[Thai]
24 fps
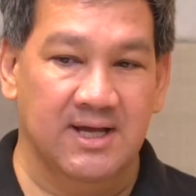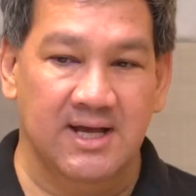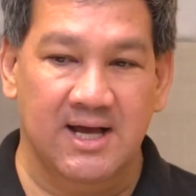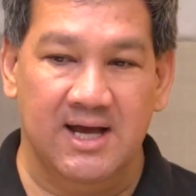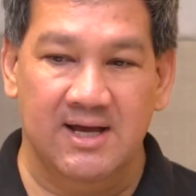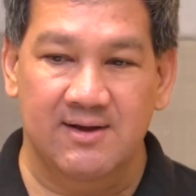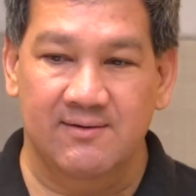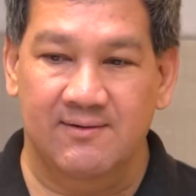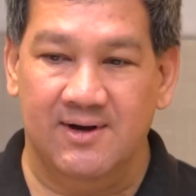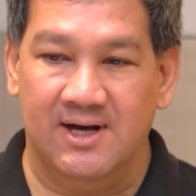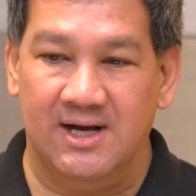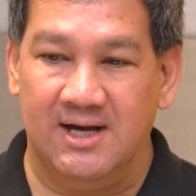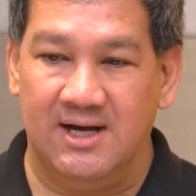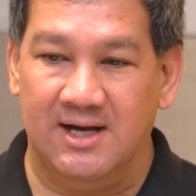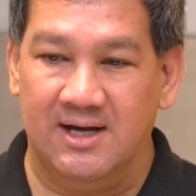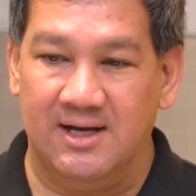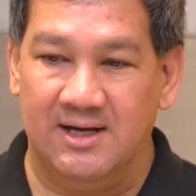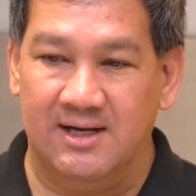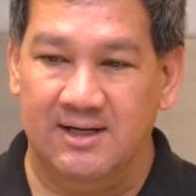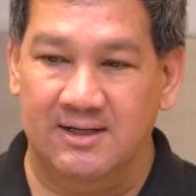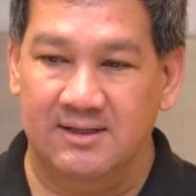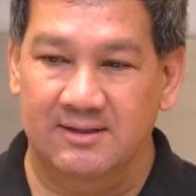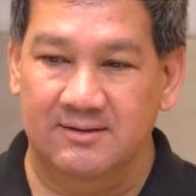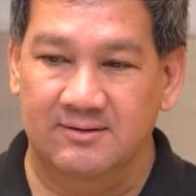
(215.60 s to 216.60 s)
ง่ายๆว่า
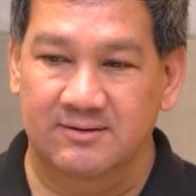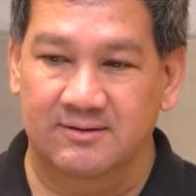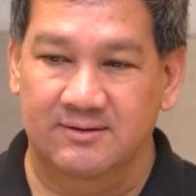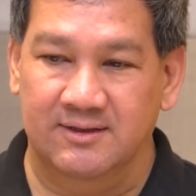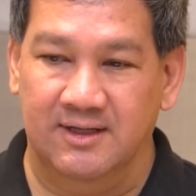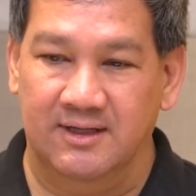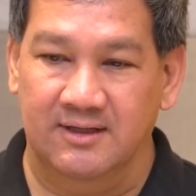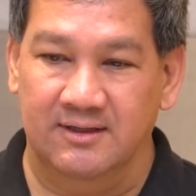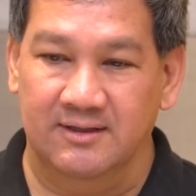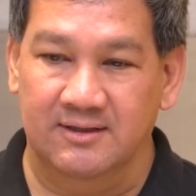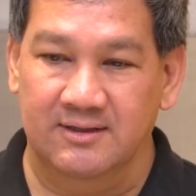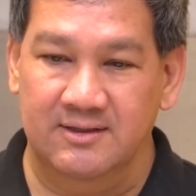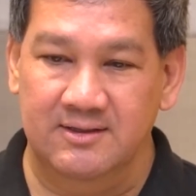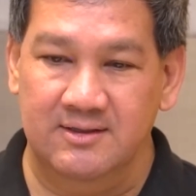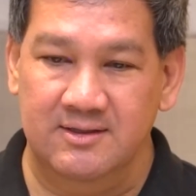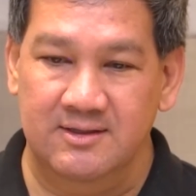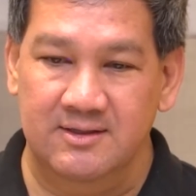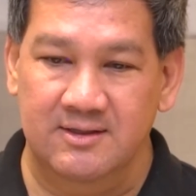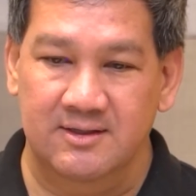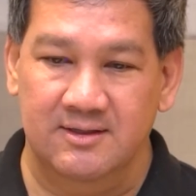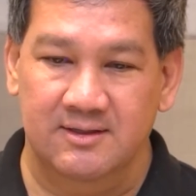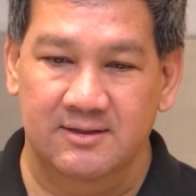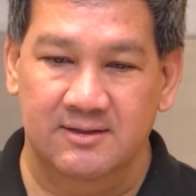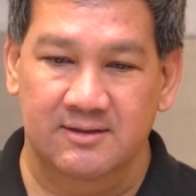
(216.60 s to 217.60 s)
สิ่งที่
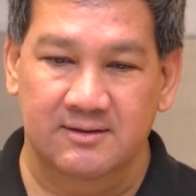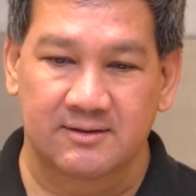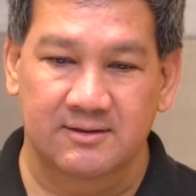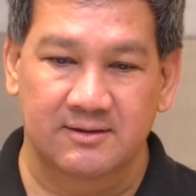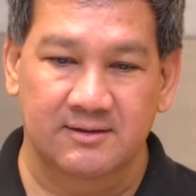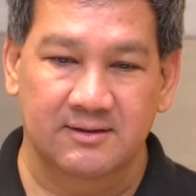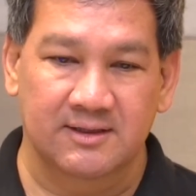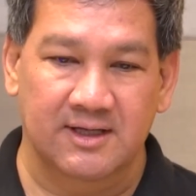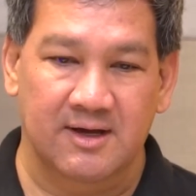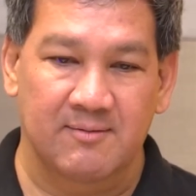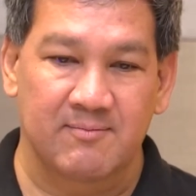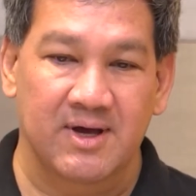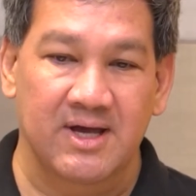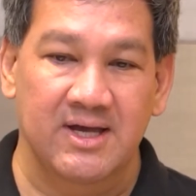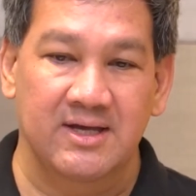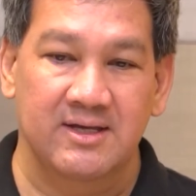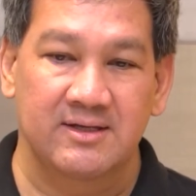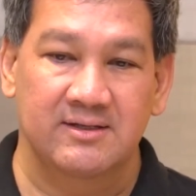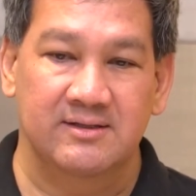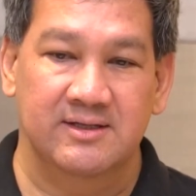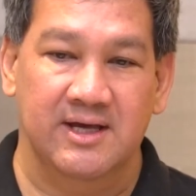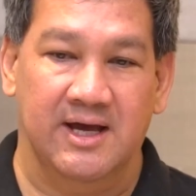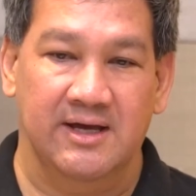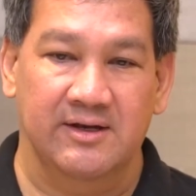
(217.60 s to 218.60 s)
ทำให้
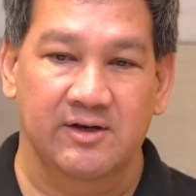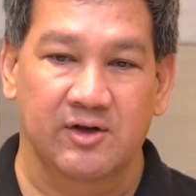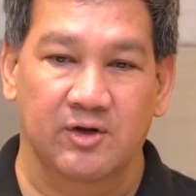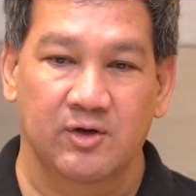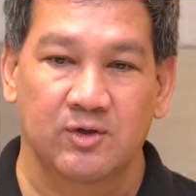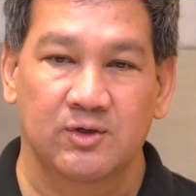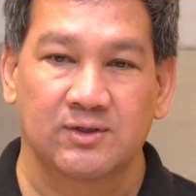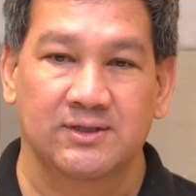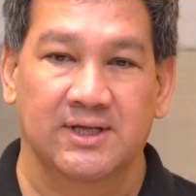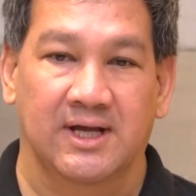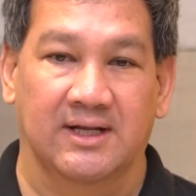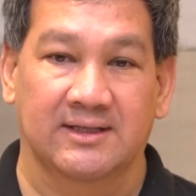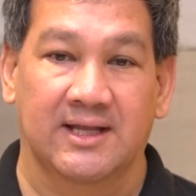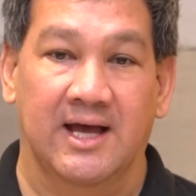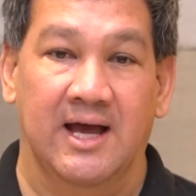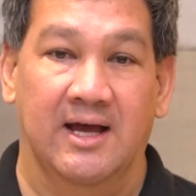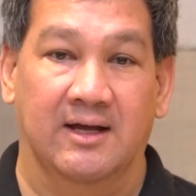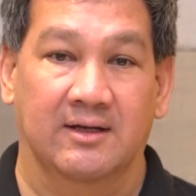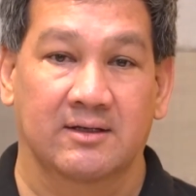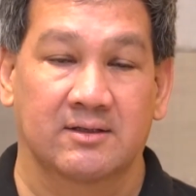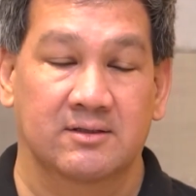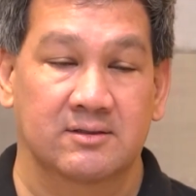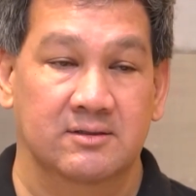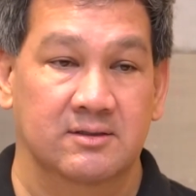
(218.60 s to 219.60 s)
d y n a m Audio แตกต่า
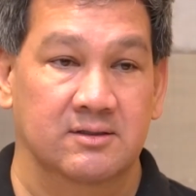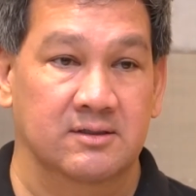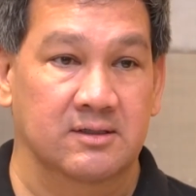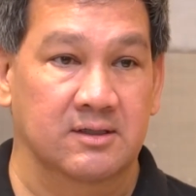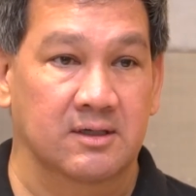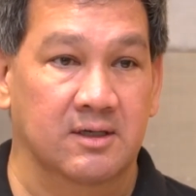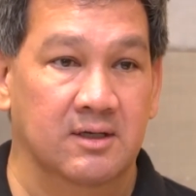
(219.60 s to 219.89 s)
งคือค